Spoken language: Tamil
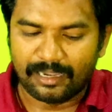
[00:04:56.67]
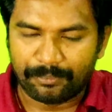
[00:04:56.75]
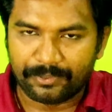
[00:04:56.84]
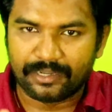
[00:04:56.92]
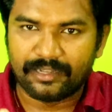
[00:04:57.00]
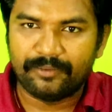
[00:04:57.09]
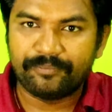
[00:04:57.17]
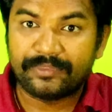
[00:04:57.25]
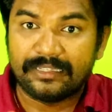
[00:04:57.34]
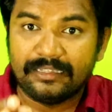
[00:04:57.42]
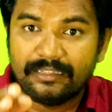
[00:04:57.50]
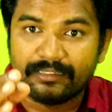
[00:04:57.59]
அப்படின்னா
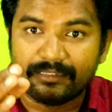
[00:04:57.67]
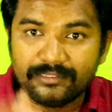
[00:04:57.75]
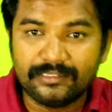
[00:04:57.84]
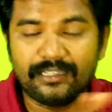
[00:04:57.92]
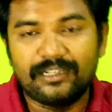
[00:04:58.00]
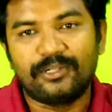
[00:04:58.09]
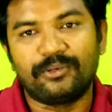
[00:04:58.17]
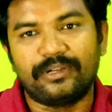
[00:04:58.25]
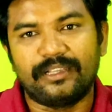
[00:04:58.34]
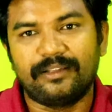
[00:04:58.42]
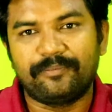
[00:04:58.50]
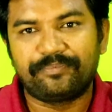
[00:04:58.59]
இந்திய
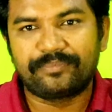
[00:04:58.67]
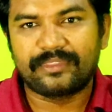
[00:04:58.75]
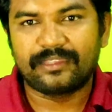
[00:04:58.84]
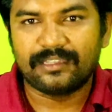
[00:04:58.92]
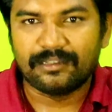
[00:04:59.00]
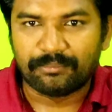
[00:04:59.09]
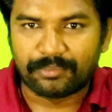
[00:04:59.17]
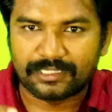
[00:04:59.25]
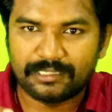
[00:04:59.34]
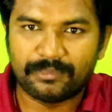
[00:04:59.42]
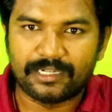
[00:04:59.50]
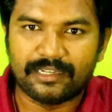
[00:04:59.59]
நாட்டினுடைய
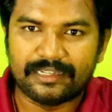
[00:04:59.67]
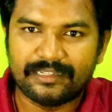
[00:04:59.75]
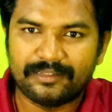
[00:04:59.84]
பிரதமராக